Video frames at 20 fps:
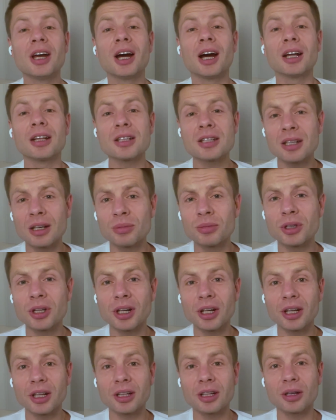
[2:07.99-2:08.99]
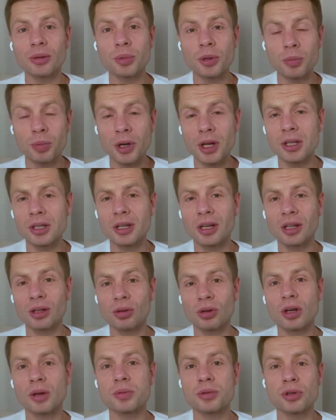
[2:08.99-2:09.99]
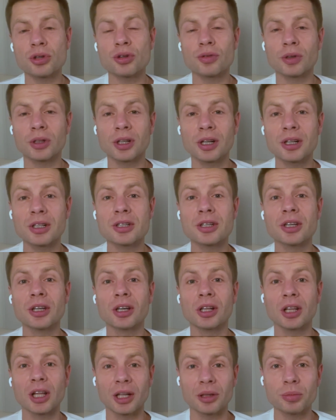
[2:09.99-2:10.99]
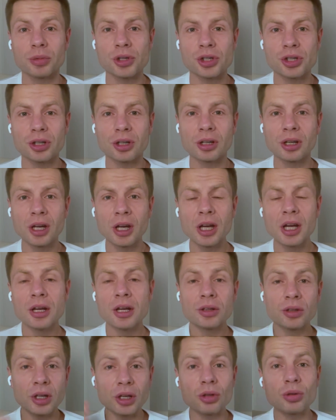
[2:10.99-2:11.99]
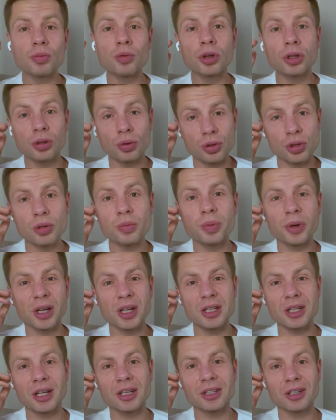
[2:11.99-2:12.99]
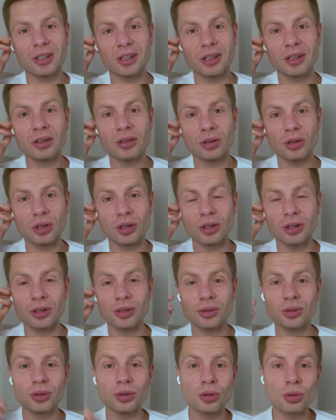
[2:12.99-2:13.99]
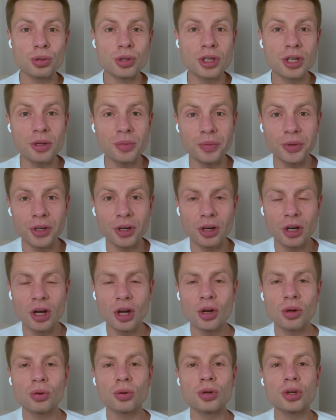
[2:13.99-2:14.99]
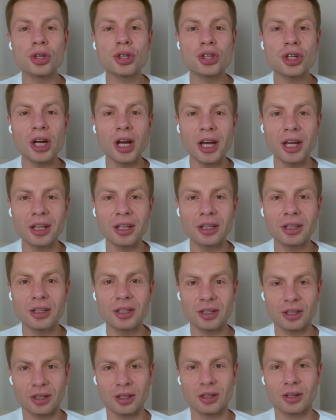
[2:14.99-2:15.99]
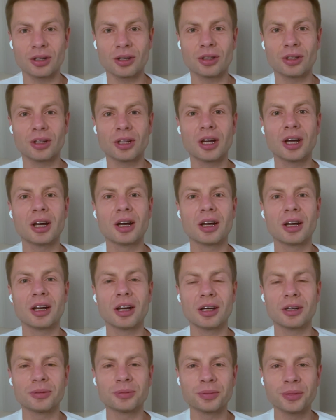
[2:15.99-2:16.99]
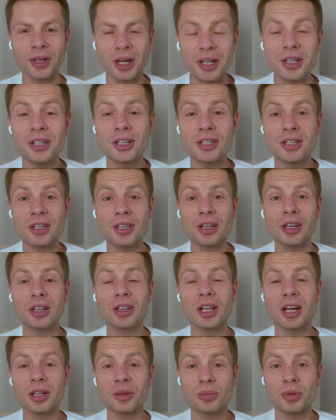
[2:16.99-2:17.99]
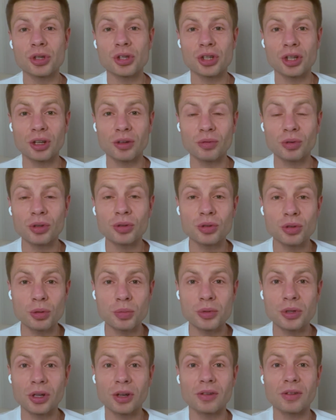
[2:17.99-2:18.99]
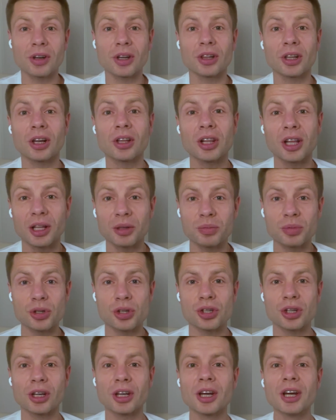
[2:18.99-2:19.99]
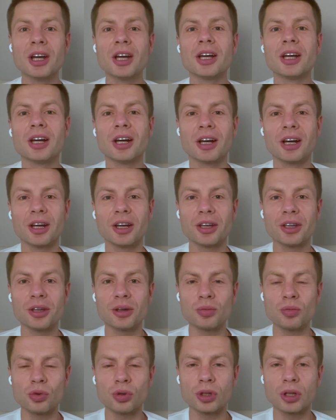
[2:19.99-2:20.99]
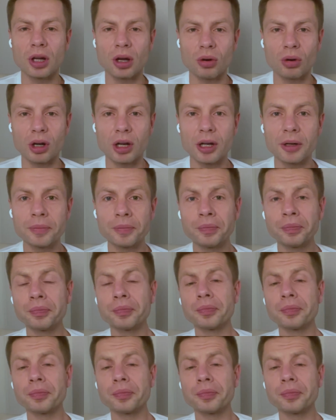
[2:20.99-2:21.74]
А на самом деле это предприятие, которое обслуживает городские кладбища. Я думаю, это очень показательно. Э, русский мир уезжает э, на одесские кладбища, и вот, собственно говоря, на кладбище э, ему и дорога.